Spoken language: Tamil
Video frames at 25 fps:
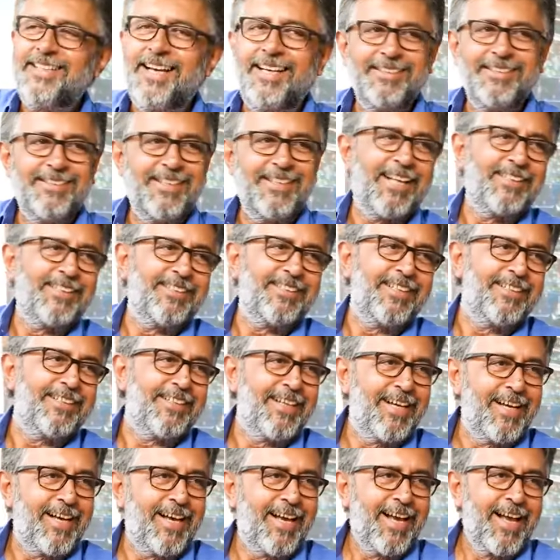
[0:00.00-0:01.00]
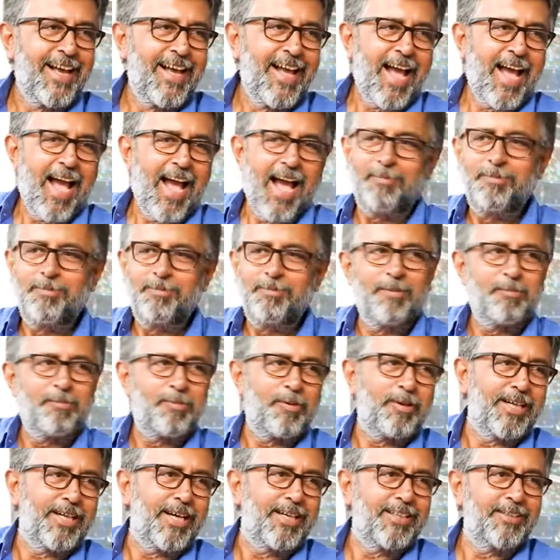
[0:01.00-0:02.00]
ஐயா இன்னாச்சு இது ஆம்பளையும்
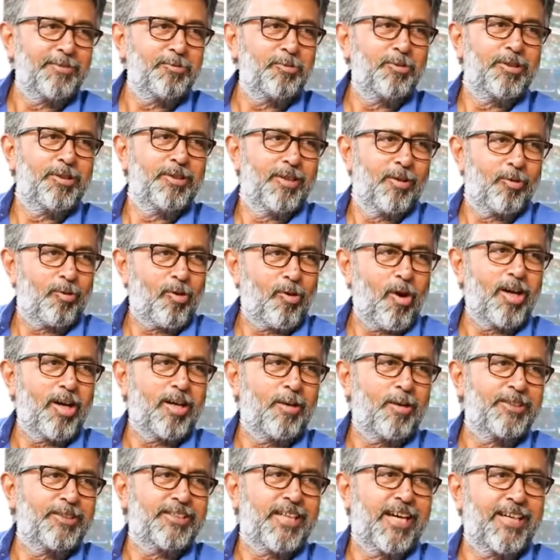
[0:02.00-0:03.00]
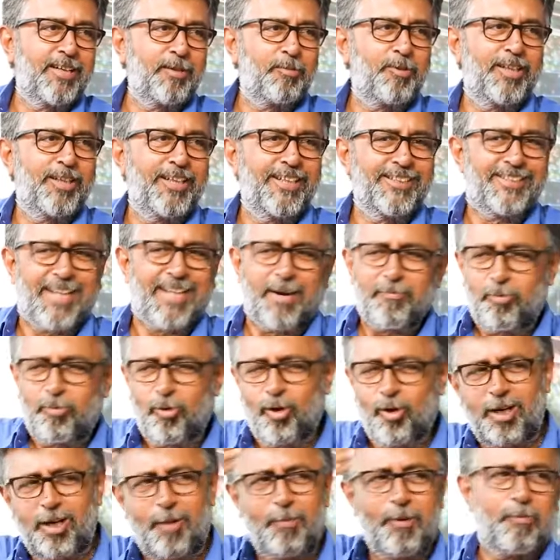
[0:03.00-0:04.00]
போண்டாடி இங்கே ரோட்டில் போய் சண்டை போடுங்க சே
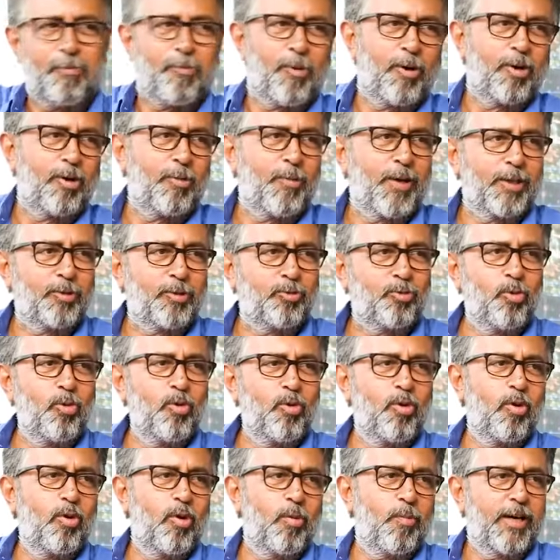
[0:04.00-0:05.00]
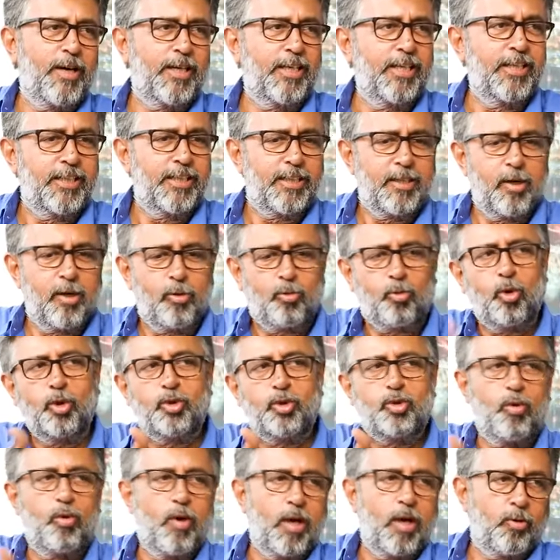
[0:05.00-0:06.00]
வீட்டில் போய் போடுங்கப்பா தூங்க விட மாட்டேன்றீங்க
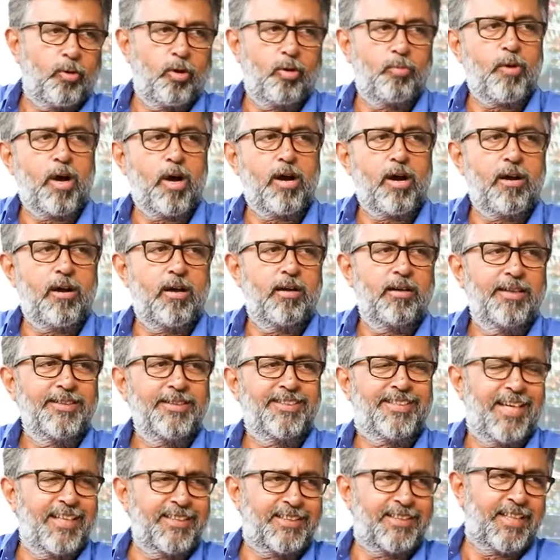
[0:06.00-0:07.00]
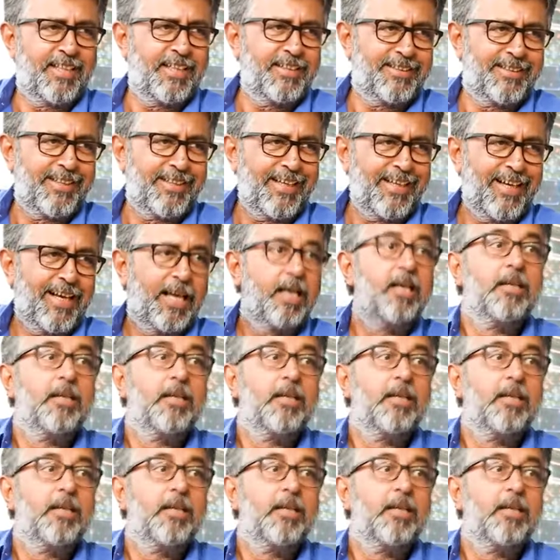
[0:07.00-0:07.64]
கொசு வர ஒரு பக்கம் சே சே சே